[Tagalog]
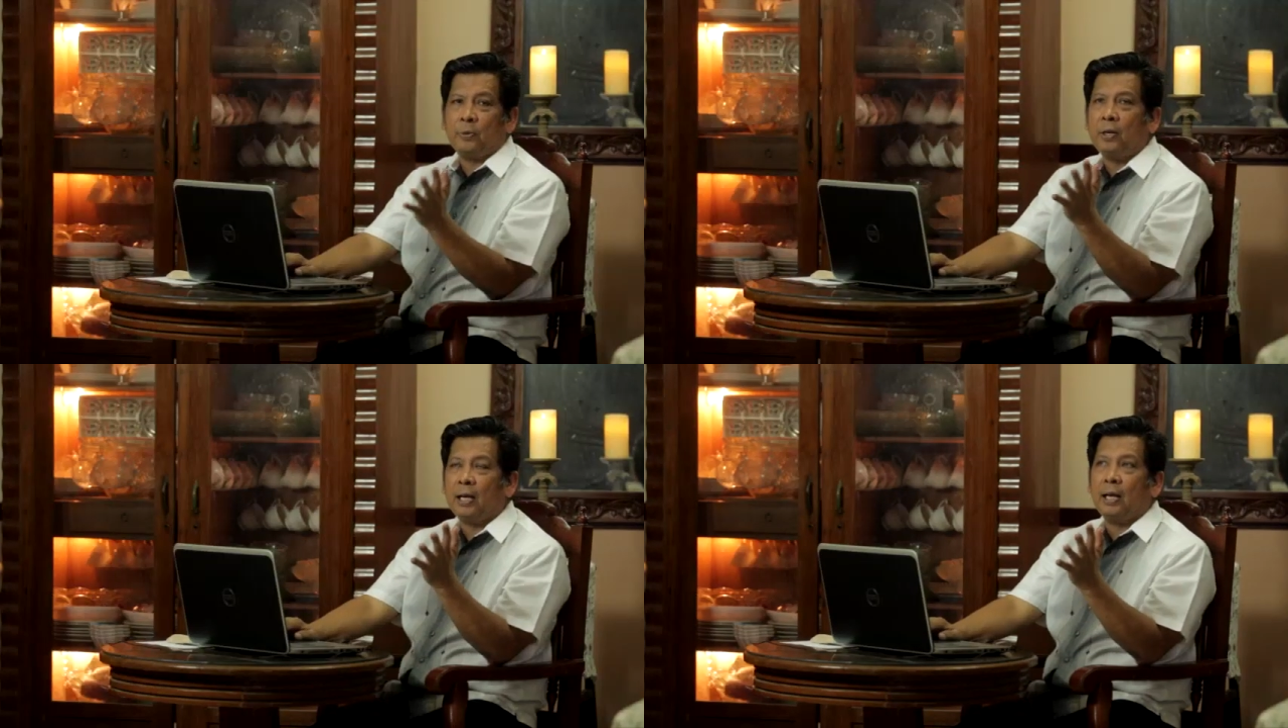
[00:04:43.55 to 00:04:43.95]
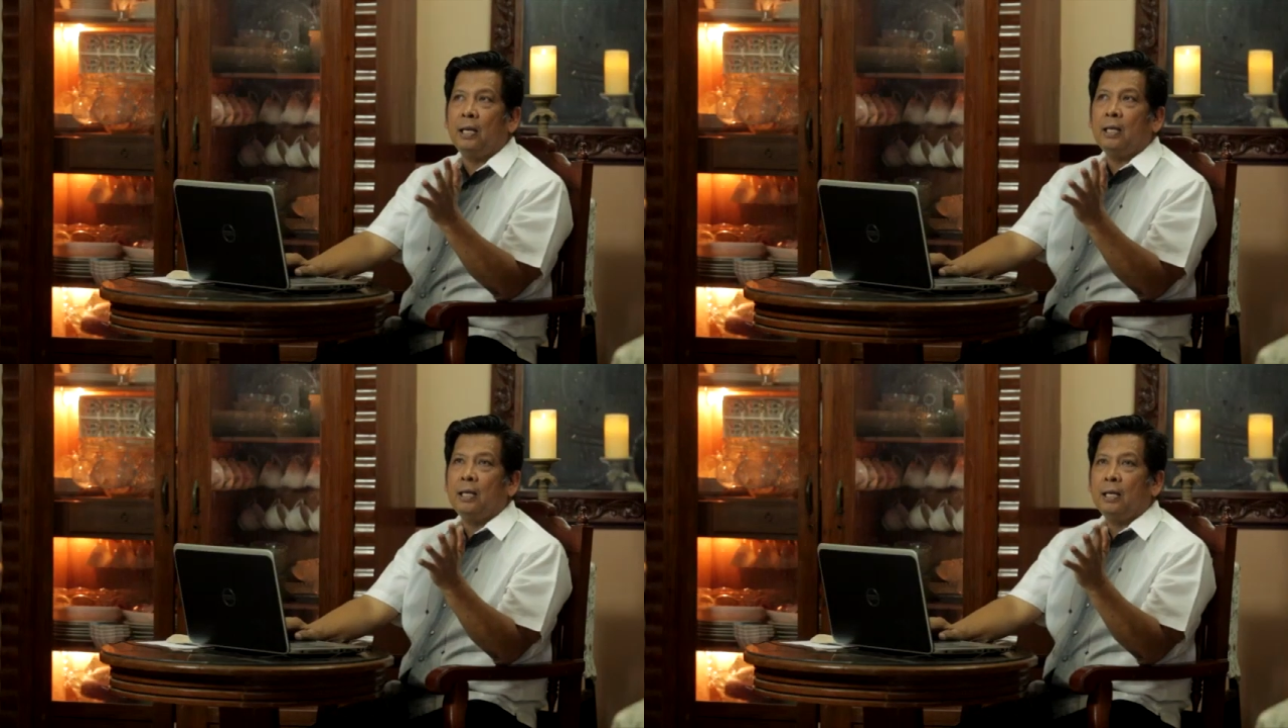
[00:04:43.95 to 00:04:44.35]
po na
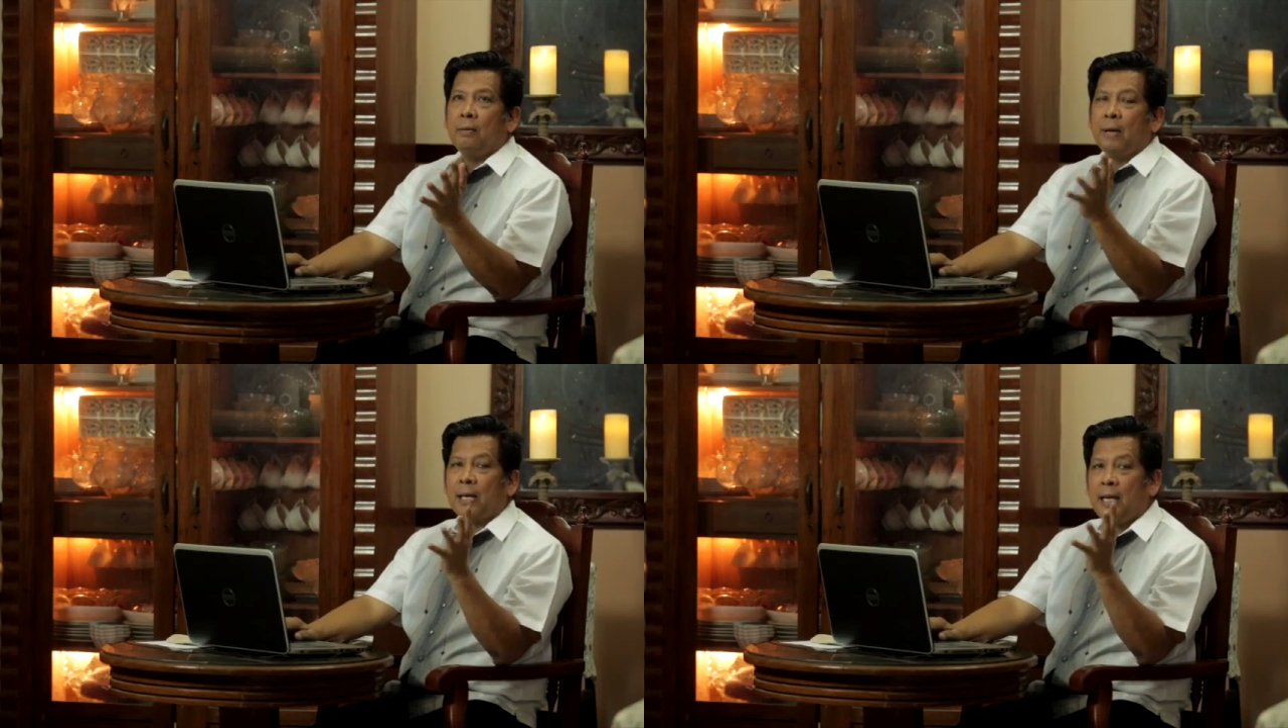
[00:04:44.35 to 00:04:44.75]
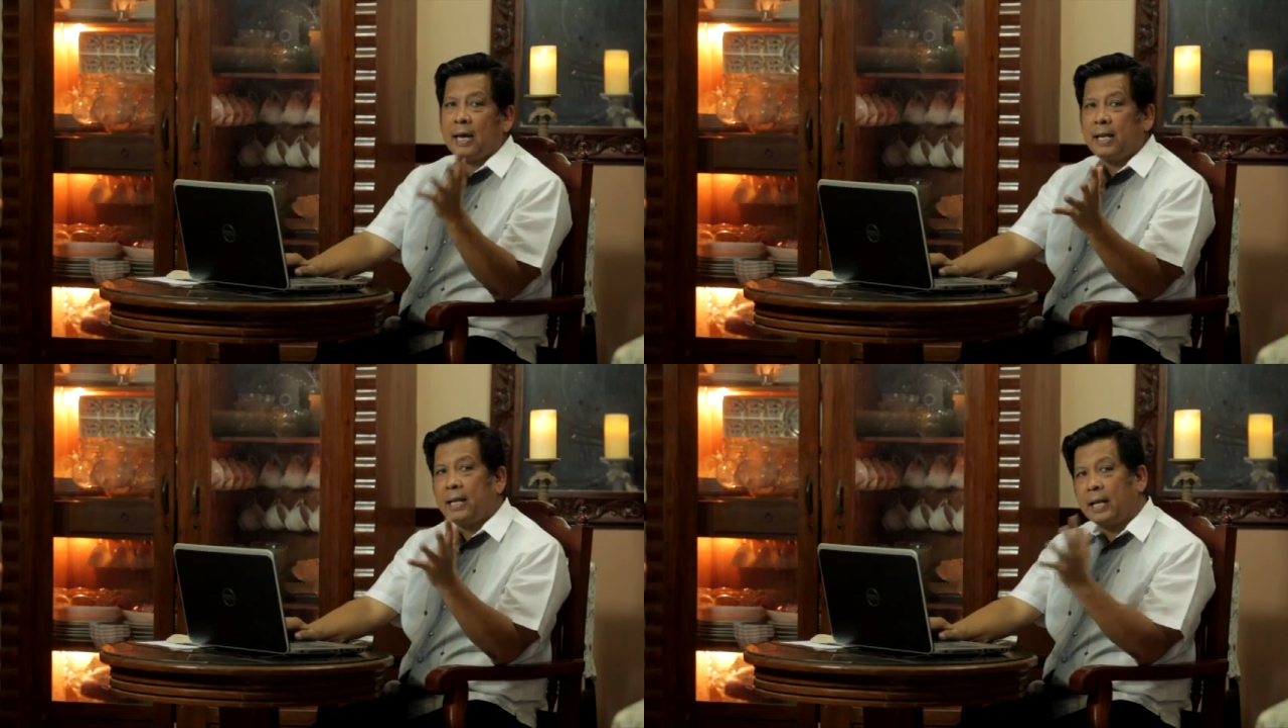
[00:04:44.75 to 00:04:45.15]

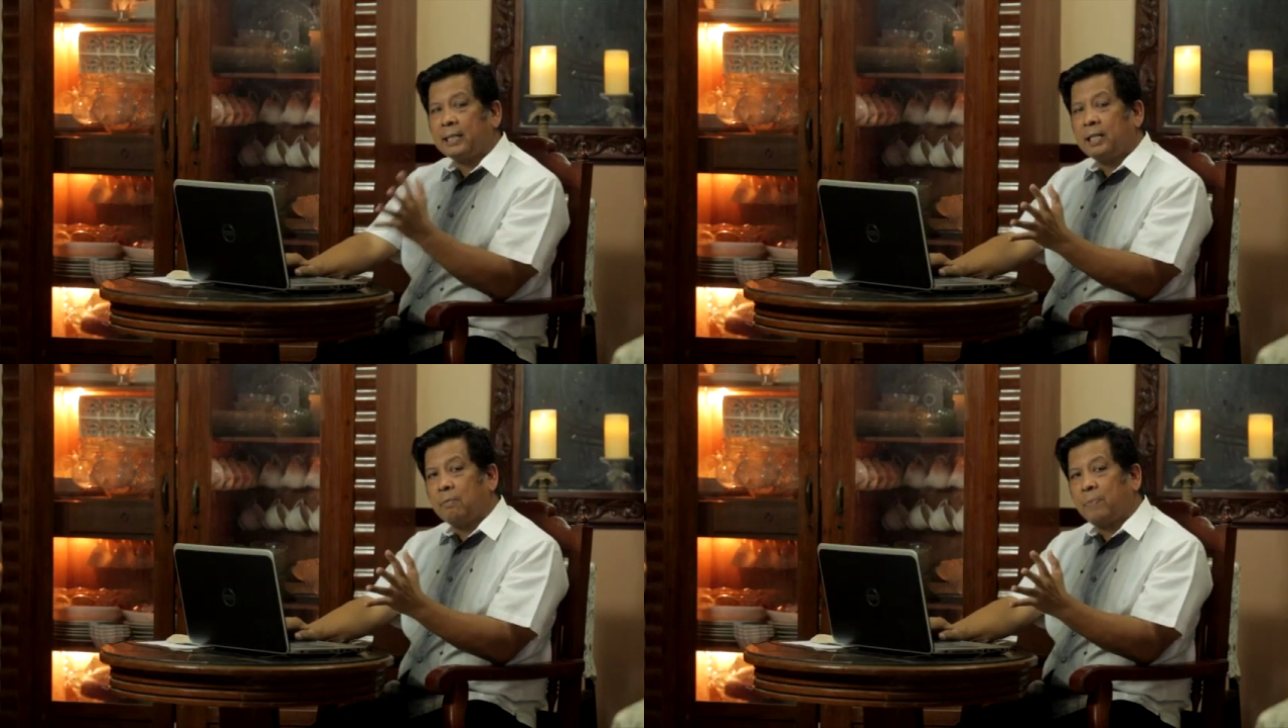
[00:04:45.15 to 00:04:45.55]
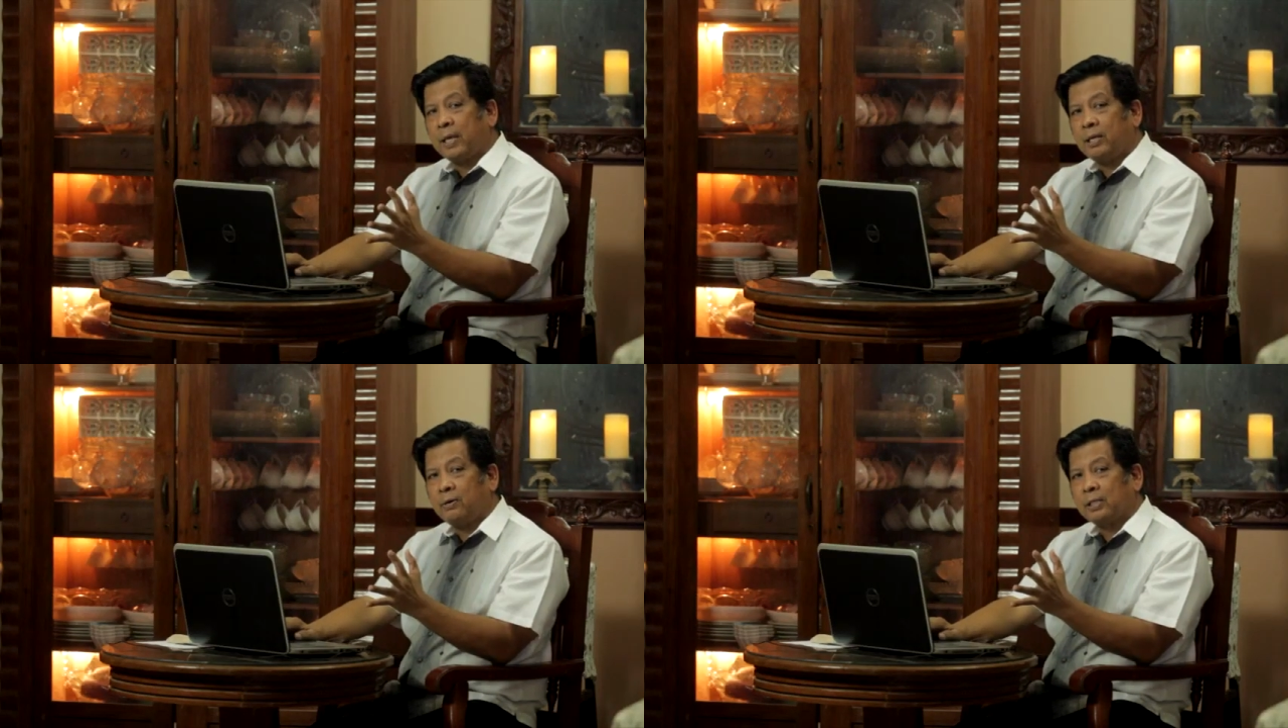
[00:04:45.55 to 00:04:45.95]
makilala natin ang
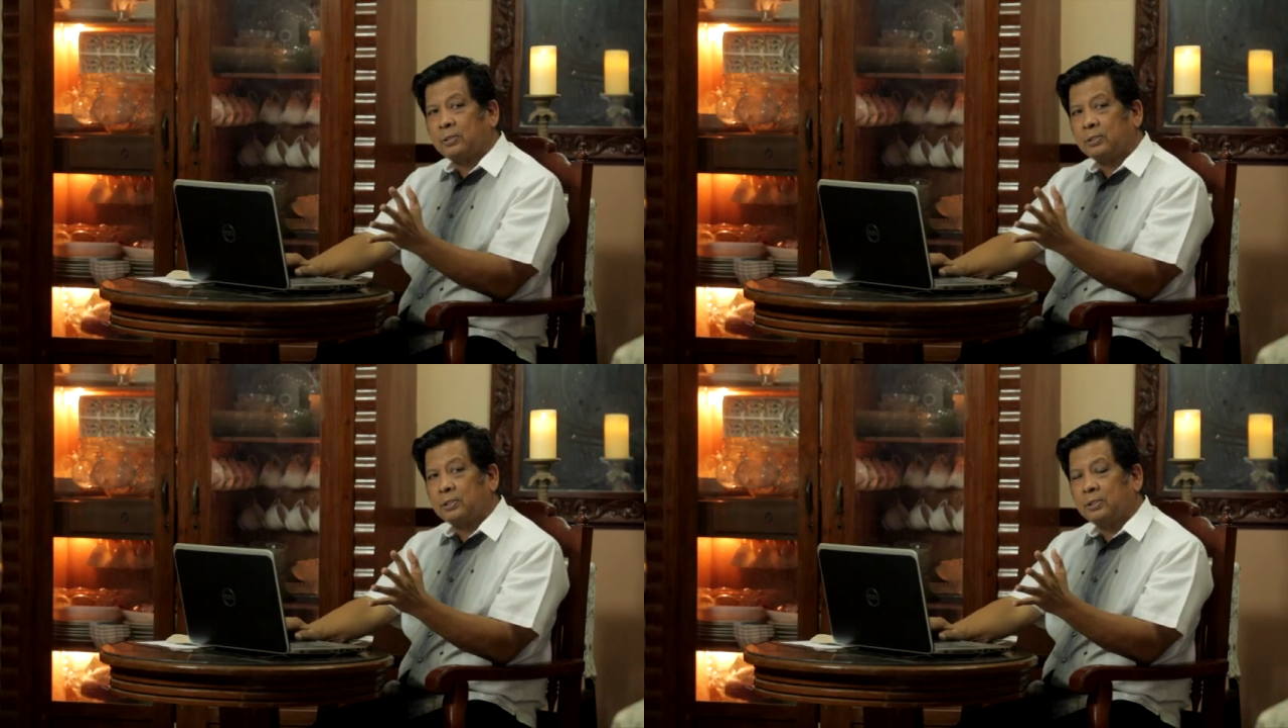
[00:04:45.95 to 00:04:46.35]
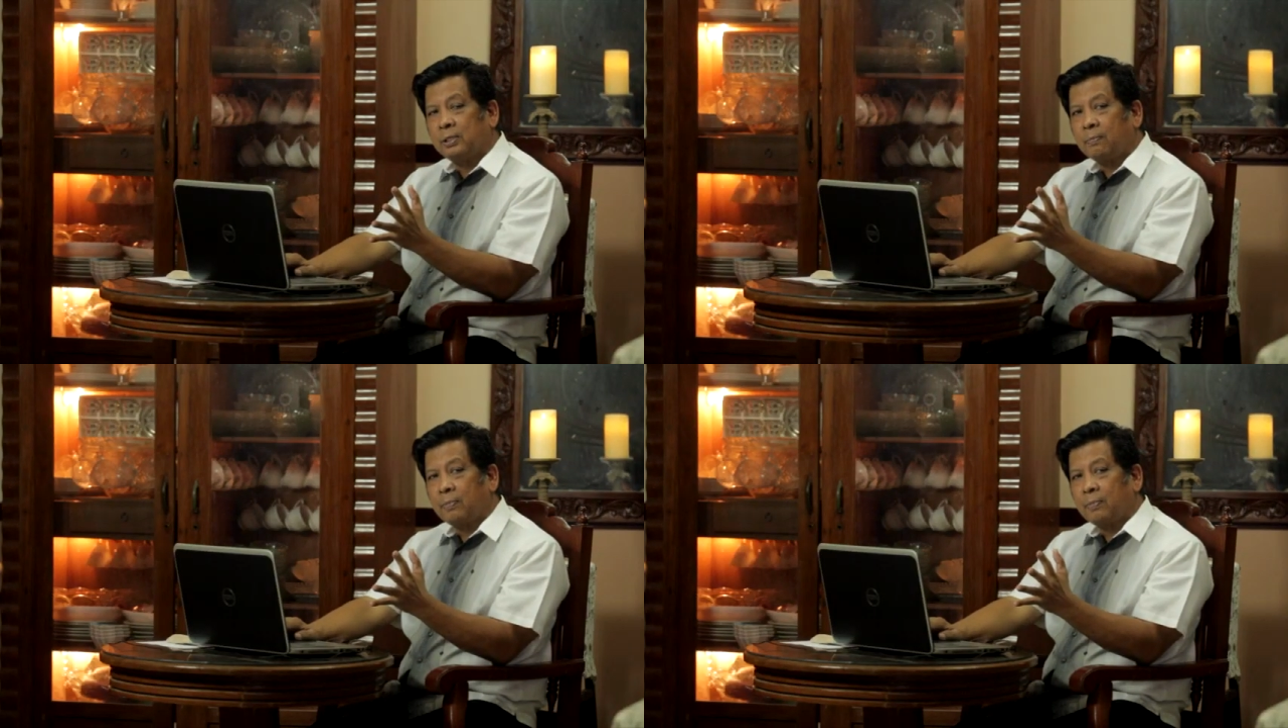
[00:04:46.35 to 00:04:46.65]
Panginoong Yesus